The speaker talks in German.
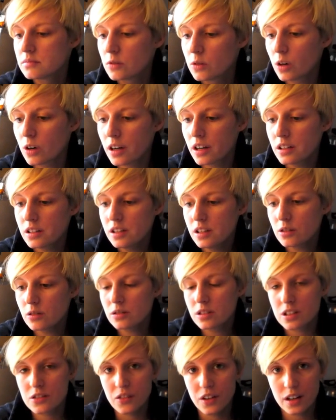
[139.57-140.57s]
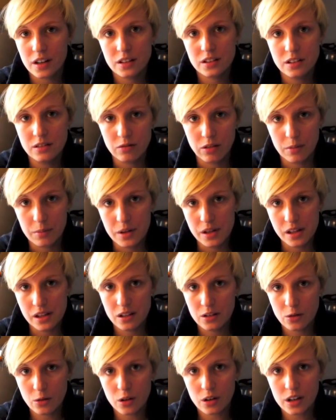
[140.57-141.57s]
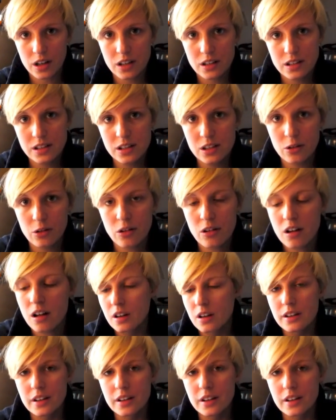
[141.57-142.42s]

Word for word: Orientierung, das wäre die Familienorientierung.